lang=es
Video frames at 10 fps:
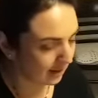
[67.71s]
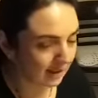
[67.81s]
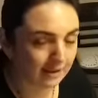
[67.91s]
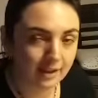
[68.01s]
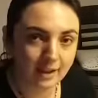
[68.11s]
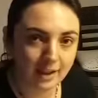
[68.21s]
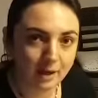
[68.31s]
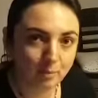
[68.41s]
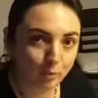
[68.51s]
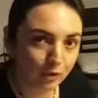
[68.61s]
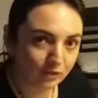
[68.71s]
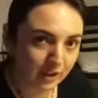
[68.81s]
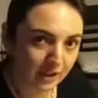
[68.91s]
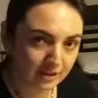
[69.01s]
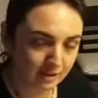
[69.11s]
que te lea muy
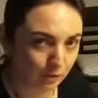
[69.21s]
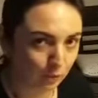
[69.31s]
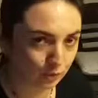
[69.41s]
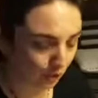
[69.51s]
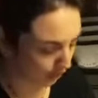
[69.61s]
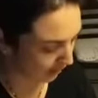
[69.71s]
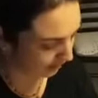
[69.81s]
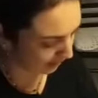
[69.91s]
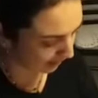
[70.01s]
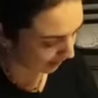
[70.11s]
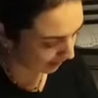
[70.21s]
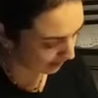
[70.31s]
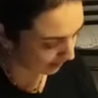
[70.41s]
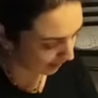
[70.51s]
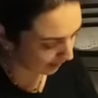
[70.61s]
bien las instrucciones que
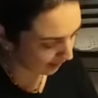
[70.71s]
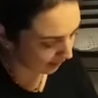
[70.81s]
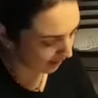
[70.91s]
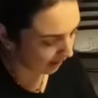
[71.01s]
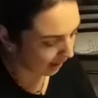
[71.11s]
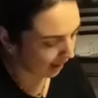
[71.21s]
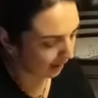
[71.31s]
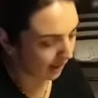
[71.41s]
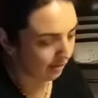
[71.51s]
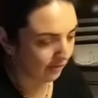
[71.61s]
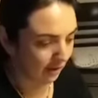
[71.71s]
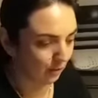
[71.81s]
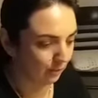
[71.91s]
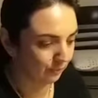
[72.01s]
salen acá abajo.